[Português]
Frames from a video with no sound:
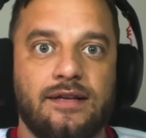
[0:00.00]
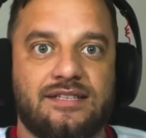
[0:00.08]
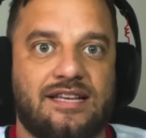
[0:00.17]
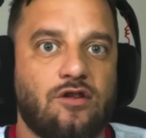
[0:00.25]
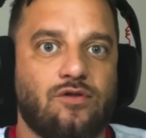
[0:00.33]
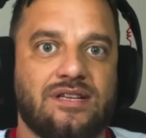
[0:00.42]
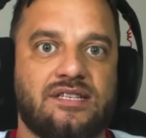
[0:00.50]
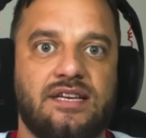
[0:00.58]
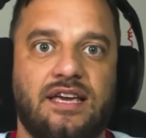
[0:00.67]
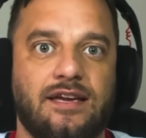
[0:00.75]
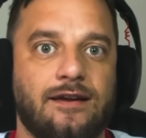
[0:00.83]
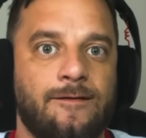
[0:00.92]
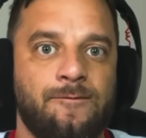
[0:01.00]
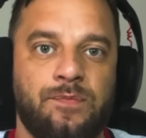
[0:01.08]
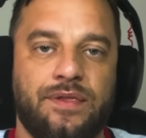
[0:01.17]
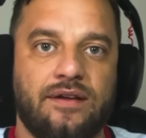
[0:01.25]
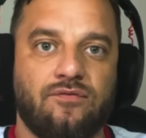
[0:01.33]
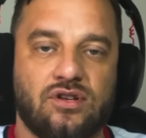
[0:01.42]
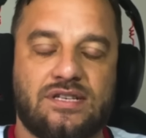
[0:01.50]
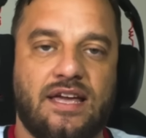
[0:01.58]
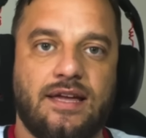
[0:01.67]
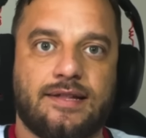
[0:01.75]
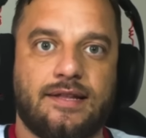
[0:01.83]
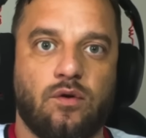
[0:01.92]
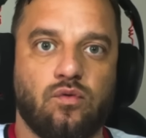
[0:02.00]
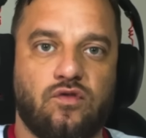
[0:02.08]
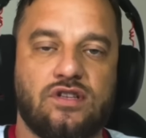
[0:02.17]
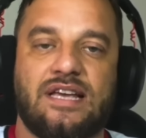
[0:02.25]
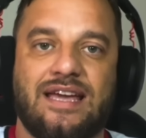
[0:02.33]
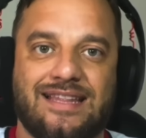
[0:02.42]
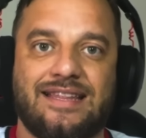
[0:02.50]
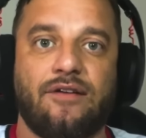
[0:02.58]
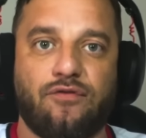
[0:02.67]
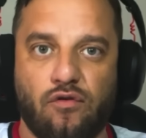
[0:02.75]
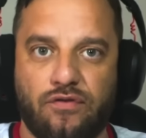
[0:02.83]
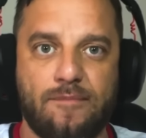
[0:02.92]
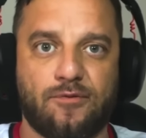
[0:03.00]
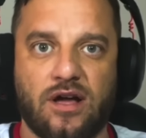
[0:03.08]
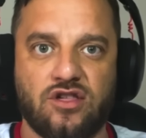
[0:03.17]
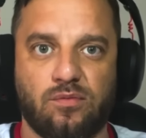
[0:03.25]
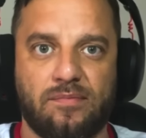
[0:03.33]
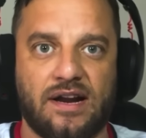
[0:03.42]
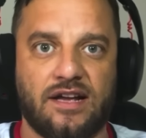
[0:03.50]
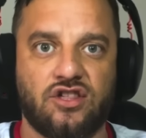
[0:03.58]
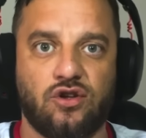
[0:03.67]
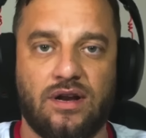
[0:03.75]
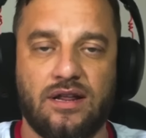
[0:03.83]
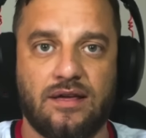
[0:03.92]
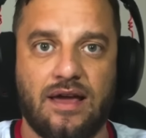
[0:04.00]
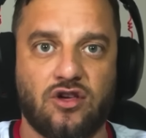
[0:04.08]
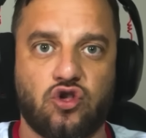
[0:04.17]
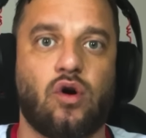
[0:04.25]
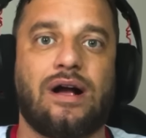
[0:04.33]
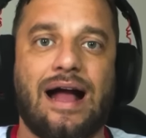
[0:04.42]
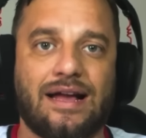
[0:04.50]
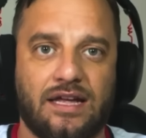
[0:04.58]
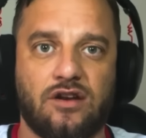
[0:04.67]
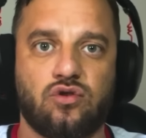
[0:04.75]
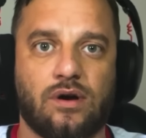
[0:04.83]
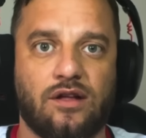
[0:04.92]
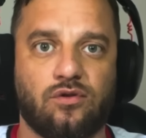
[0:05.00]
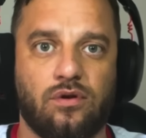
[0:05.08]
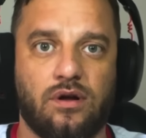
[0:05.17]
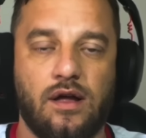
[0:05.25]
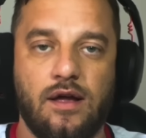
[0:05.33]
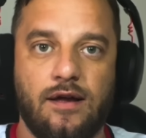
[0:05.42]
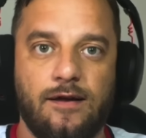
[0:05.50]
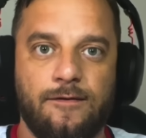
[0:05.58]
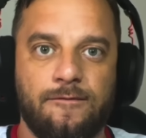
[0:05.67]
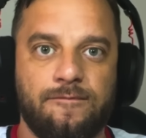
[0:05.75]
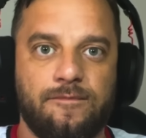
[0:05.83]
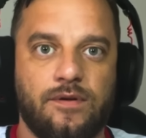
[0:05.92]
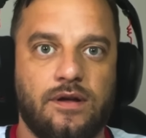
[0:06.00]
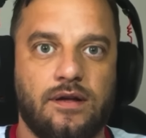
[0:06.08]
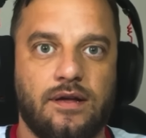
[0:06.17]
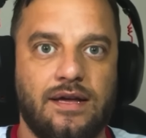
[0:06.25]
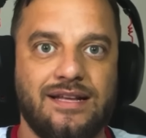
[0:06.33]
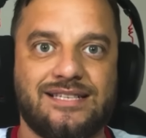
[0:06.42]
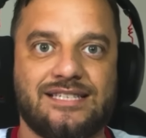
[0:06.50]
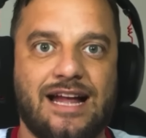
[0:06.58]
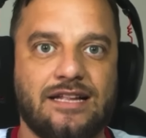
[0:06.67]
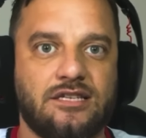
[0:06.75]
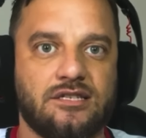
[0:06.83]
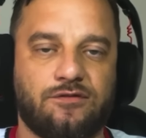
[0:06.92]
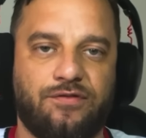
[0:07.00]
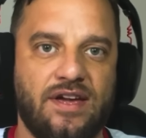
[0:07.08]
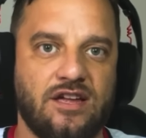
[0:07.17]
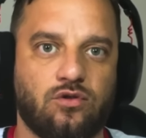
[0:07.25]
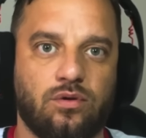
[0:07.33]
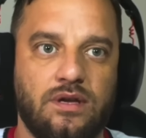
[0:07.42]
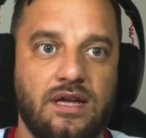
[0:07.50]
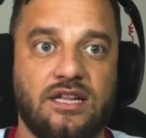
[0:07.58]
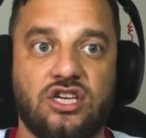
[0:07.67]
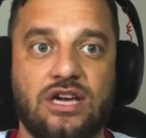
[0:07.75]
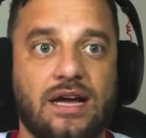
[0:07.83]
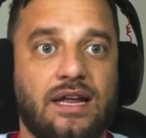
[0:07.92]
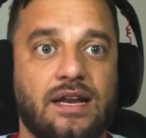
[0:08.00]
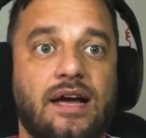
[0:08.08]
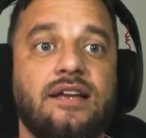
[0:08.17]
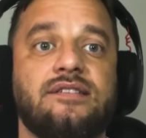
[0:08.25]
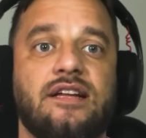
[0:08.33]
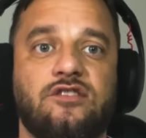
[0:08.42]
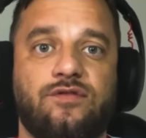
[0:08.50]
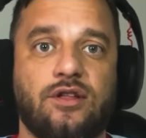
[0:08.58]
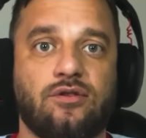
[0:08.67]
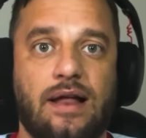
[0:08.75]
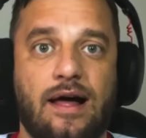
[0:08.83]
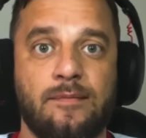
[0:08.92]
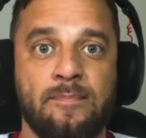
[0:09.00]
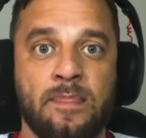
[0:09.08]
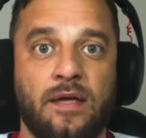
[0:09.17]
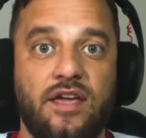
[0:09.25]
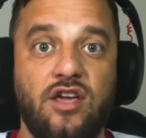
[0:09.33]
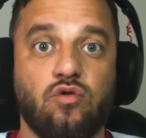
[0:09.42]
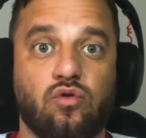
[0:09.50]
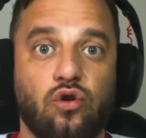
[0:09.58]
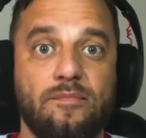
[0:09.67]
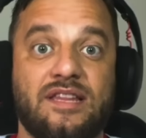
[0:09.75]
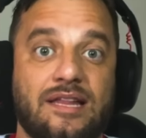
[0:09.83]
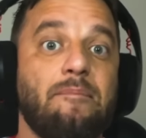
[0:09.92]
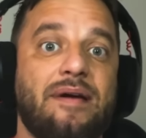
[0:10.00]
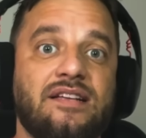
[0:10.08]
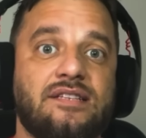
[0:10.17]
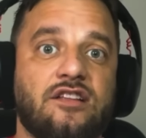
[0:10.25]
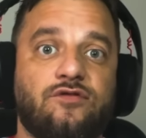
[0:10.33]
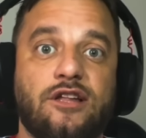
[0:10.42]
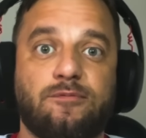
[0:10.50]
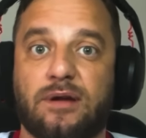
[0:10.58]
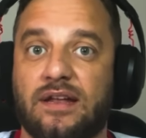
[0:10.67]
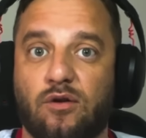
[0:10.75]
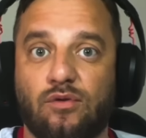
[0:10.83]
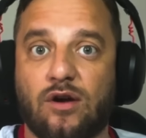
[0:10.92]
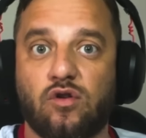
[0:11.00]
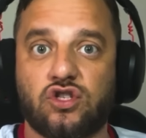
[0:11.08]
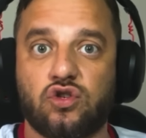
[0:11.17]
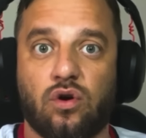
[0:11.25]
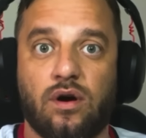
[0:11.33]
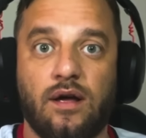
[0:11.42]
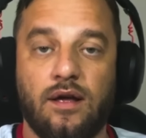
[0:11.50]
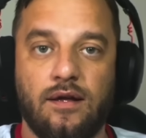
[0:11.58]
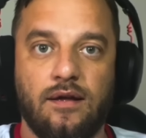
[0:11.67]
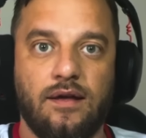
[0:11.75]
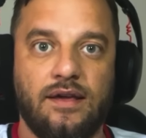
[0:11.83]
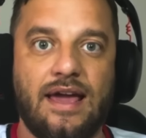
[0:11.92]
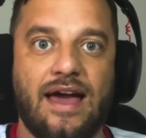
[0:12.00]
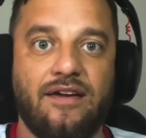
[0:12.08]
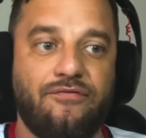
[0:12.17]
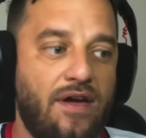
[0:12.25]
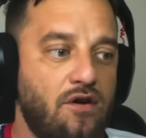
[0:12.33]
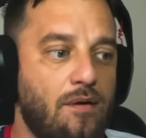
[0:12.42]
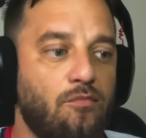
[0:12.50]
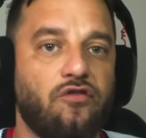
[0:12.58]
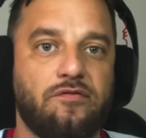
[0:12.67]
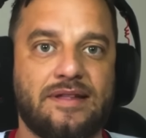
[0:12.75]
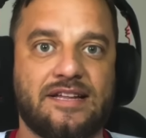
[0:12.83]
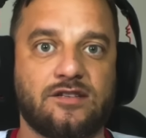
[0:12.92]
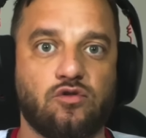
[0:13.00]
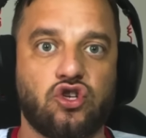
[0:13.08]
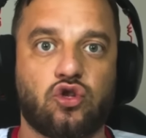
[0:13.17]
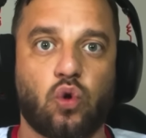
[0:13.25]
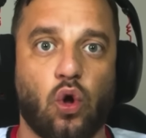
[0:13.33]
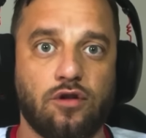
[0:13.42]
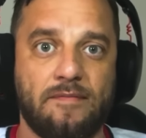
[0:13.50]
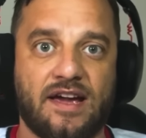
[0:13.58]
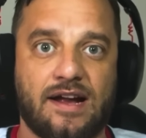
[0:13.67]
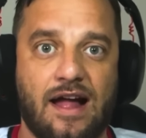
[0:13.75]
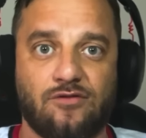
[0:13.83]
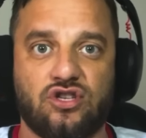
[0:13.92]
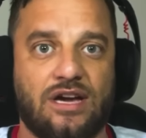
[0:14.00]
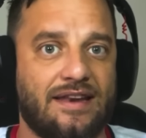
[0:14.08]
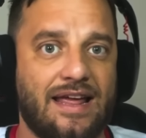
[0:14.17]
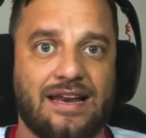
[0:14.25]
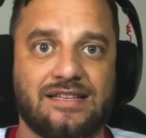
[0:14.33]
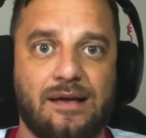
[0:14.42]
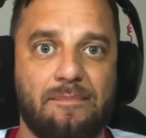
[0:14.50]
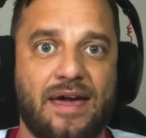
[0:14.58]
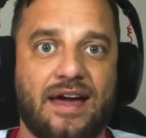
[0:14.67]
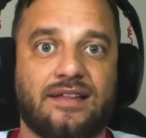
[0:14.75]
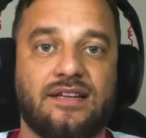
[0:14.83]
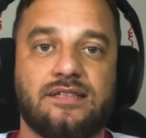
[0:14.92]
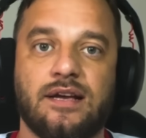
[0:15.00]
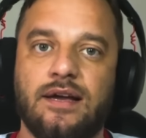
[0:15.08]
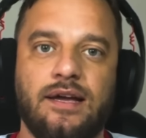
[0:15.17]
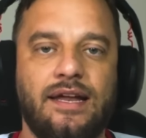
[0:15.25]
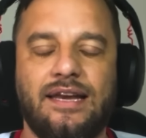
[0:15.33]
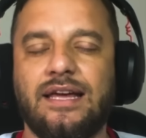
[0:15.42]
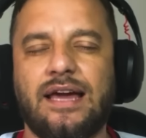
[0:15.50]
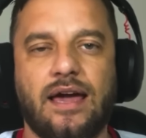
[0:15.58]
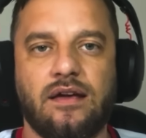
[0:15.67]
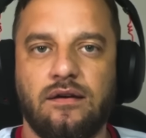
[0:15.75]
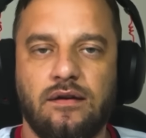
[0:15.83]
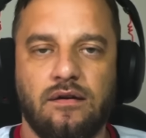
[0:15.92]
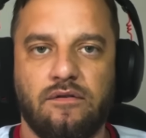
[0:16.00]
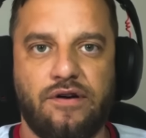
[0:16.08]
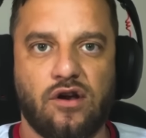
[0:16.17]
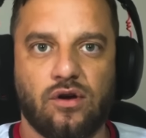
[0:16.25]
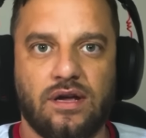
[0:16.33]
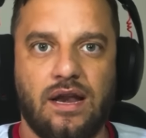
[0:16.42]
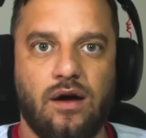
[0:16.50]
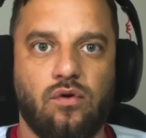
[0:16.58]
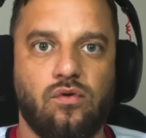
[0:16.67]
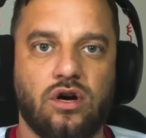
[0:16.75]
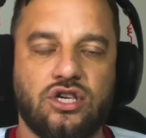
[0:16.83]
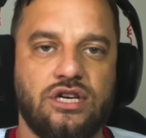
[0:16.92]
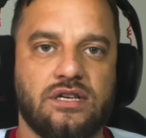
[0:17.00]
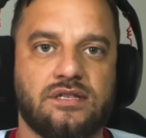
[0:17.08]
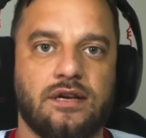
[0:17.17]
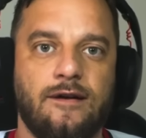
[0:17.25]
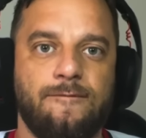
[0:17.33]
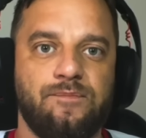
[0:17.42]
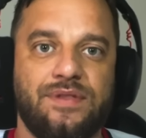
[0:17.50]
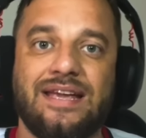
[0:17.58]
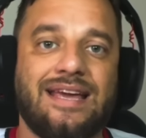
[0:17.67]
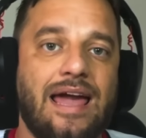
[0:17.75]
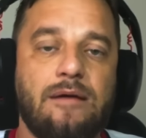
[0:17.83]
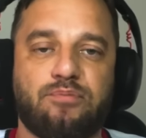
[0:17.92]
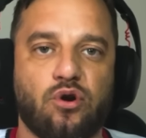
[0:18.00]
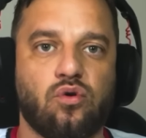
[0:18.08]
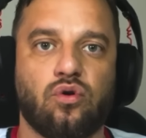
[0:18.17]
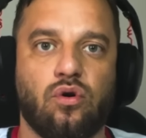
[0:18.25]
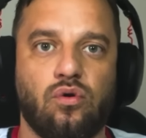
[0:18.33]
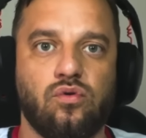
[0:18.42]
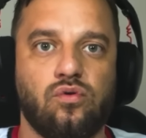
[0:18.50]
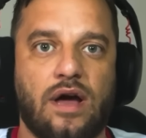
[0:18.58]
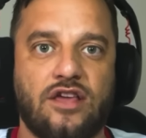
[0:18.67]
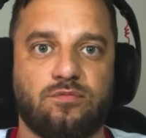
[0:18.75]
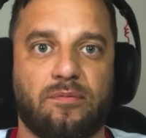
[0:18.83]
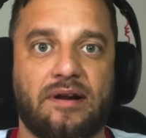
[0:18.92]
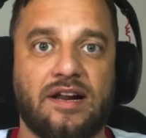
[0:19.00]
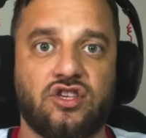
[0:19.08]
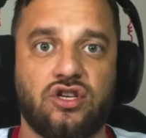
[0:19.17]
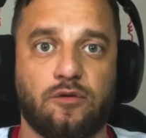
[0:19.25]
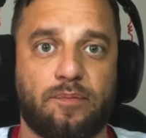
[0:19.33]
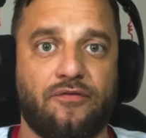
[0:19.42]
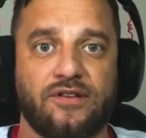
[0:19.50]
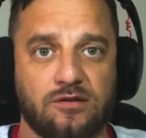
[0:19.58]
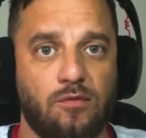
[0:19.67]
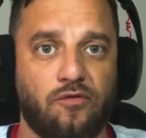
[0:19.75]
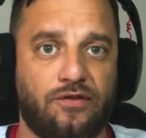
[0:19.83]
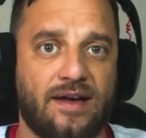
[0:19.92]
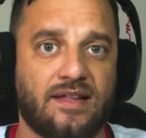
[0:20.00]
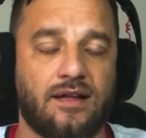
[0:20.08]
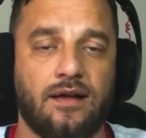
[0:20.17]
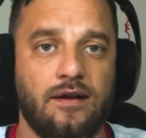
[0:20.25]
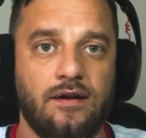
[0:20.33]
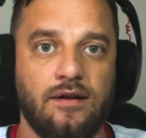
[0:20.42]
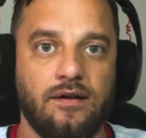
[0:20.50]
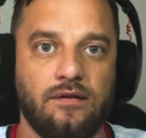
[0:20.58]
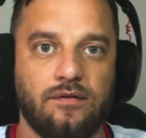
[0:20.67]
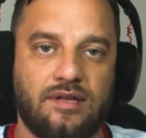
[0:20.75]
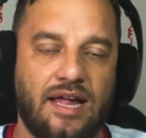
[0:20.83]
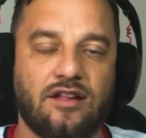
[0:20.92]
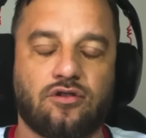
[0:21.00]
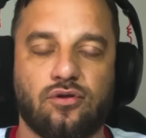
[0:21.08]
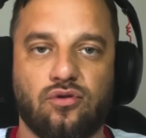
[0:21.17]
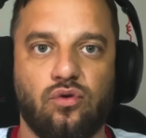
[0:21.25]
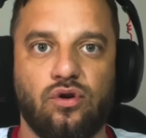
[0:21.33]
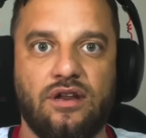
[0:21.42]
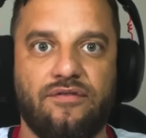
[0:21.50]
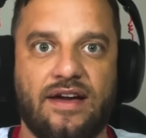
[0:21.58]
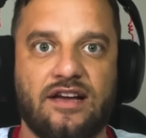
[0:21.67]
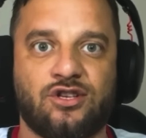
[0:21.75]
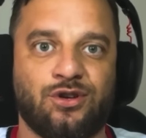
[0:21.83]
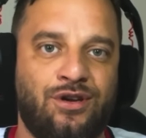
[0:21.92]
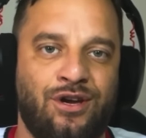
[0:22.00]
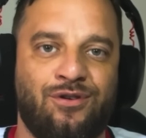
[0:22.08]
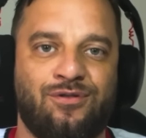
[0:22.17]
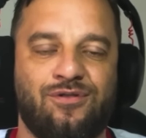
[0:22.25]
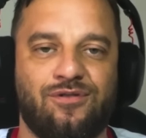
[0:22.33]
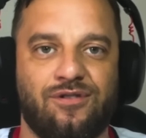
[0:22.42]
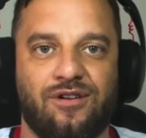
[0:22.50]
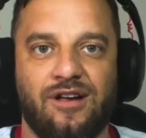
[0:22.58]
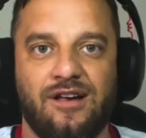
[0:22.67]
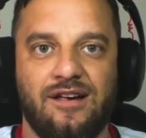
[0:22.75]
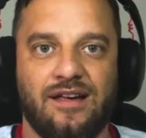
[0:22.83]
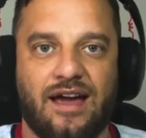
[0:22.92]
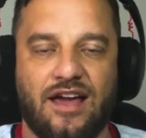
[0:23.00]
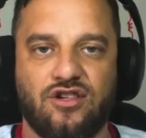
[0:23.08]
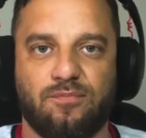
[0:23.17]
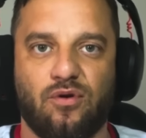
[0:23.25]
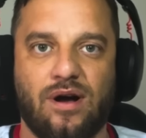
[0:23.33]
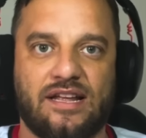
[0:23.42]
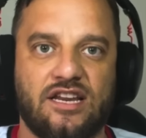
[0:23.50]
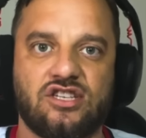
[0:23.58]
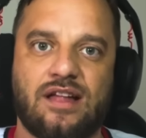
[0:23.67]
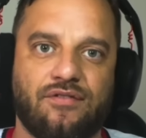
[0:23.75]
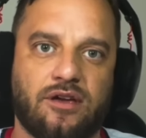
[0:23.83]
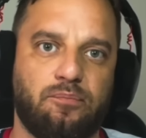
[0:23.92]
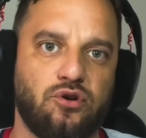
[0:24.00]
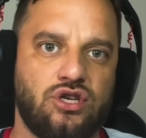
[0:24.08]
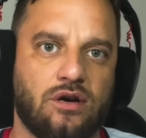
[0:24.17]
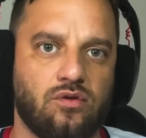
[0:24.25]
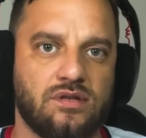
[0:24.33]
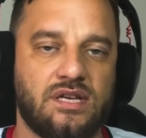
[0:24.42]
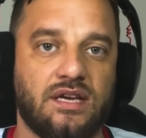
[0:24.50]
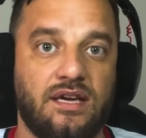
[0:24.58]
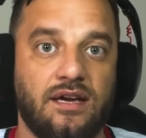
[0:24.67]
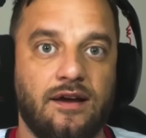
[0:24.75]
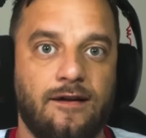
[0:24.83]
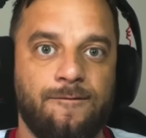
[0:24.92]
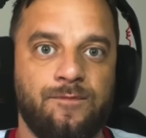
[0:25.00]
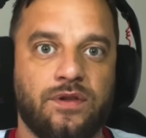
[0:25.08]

Sendo assim, você ia ter um, você ia devolver para o Red Bull Bragantino ali, ia jogar aquele jogador insatisfeito, ia deixar aquele cara insatisfeito lá e um clube também insatisfeito porque não negociou. E aí veio a movimentação de todo o mercado, janelas abertas e ninguém falou em Léo Ortiz. Ninguém procurou o Red Bull Bragantino para fazer uma oferta dentro do universo que o Red Bull acreditava que podia conseguir.